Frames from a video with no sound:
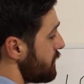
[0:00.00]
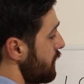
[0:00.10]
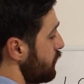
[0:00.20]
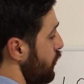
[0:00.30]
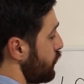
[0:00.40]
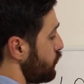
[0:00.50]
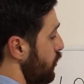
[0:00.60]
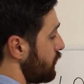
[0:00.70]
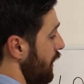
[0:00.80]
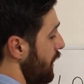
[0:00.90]
4, 4
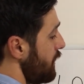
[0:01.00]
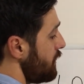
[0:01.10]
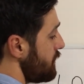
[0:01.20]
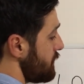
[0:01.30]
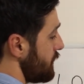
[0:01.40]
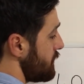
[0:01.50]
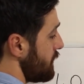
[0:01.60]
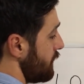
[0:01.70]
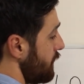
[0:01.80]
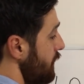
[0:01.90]
daha 8
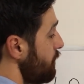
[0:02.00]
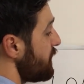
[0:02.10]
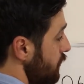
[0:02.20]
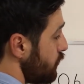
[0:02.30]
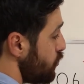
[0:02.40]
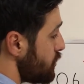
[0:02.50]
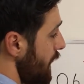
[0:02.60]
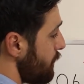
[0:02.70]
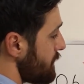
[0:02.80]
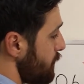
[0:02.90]
etti. Yüzler
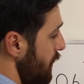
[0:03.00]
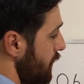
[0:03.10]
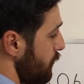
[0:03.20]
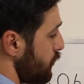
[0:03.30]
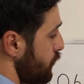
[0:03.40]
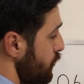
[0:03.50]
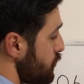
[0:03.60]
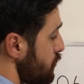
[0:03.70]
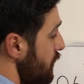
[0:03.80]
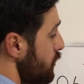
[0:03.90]
basamağına bakıyoruz.
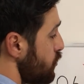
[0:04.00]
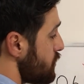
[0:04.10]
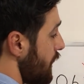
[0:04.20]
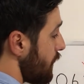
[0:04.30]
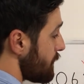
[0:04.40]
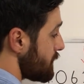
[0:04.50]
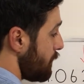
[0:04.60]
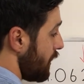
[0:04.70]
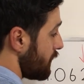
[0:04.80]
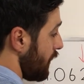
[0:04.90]
Yüzler
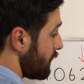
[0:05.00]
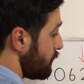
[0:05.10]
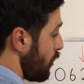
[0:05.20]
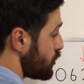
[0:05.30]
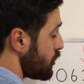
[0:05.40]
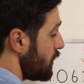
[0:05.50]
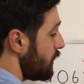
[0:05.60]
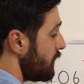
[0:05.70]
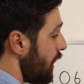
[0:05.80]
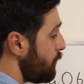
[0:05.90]
basamağının altı boş. Ne
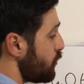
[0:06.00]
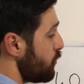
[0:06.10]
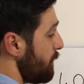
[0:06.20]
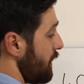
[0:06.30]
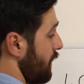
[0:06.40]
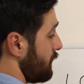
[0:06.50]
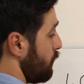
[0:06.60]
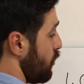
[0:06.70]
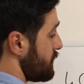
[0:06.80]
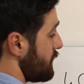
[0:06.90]
yapıyordum ben altı
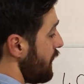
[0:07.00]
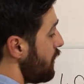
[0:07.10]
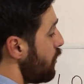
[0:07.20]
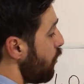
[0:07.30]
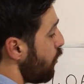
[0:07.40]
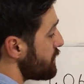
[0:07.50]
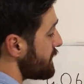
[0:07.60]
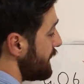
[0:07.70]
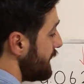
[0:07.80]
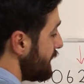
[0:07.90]
boşsa? O
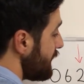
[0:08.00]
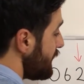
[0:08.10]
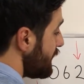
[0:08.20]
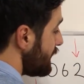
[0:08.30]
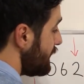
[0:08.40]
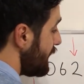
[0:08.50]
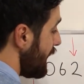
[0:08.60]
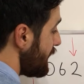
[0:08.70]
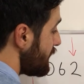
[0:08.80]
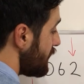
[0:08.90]
sayıyı
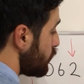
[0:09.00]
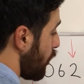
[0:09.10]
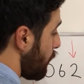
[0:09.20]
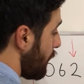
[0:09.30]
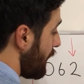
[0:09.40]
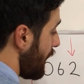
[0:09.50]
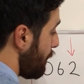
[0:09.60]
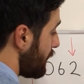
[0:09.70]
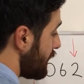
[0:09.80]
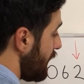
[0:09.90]
direkt toplama
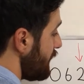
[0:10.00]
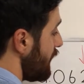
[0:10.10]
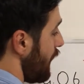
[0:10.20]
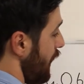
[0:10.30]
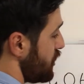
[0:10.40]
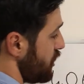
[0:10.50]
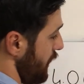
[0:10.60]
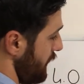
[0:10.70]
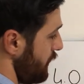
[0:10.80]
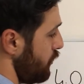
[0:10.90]
yapmadan aşağıya
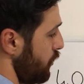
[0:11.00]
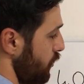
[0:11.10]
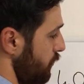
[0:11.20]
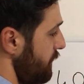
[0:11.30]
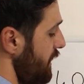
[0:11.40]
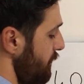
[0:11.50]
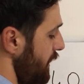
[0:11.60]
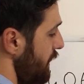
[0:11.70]
indiriyordum değil mi?